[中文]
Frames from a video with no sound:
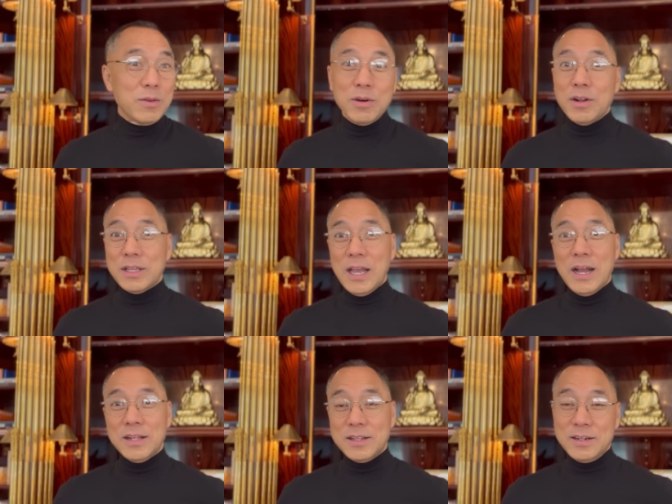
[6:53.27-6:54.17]
多少天
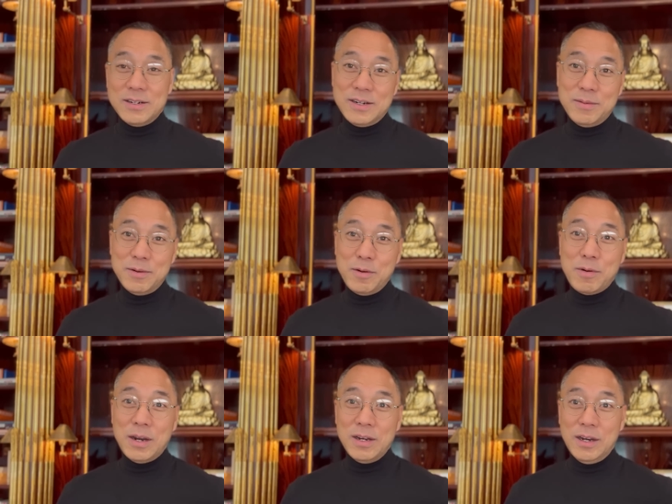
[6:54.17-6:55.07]
啊？”这哥们说：“
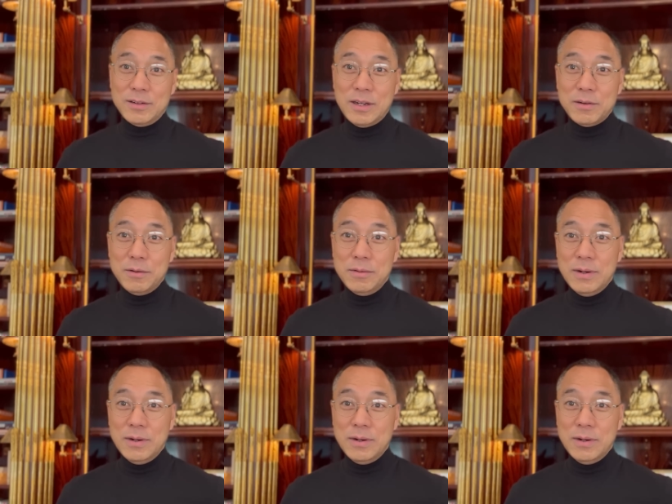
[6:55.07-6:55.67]
关了两三周